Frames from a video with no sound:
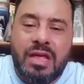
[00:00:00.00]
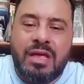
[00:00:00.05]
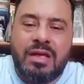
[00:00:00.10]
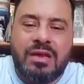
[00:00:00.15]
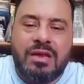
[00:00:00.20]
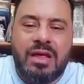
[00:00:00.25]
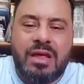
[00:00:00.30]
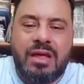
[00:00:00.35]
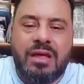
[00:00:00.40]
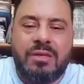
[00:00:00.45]

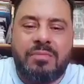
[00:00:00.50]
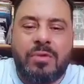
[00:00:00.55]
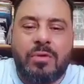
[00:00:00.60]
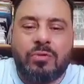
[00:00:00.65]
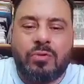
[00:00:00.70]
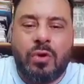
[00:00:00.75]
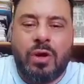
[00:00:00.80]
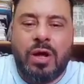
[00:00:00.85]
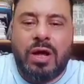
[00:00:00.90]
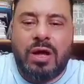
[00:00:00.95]
انها
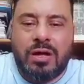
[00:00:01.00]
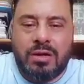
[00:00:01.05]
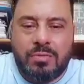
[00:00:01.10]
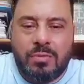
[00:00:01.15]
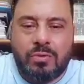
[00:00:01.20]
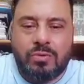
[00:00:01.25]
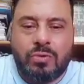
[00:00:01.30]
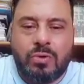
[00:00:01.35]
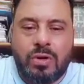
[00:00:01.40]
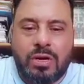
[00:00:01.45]
موضوعها
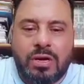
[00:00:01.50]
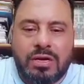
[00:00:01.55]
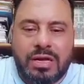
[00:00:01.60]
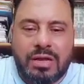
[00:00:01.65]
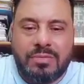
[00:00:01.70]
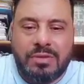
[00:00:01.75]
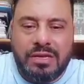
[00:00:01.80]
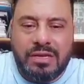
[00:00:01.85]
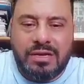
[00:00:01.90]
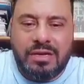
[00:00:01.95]
موضوع
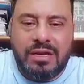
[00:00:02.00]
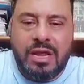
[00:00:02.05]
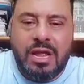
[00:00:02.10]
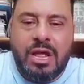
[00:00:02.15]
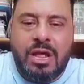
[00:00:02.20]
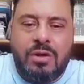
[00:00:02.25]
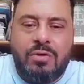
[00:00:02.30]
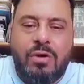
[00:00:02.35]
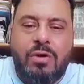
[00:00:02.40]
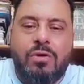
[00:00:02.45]
جميل
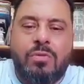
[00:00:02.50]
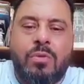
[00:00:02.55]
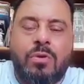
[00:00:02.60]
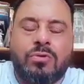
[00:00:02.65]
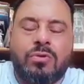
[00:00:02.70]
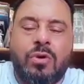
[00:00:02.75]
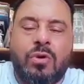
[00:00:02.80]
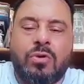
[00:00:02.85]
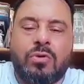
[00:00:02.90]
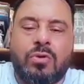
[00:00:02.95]
وهو موضوع
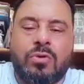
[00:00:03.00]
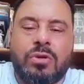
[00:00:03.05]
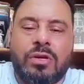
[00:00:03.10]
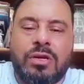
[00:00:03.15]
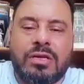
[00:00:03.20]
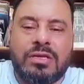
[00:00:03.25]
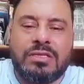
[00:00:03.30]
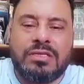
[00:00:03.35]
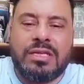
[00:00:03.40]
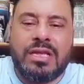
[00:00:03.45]
حقوق
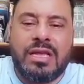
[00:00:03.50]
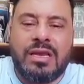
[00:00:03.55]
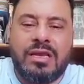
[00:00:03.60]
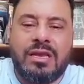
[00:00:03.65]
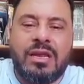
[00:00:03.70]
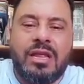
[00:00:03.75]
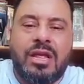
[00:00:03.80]
الانسان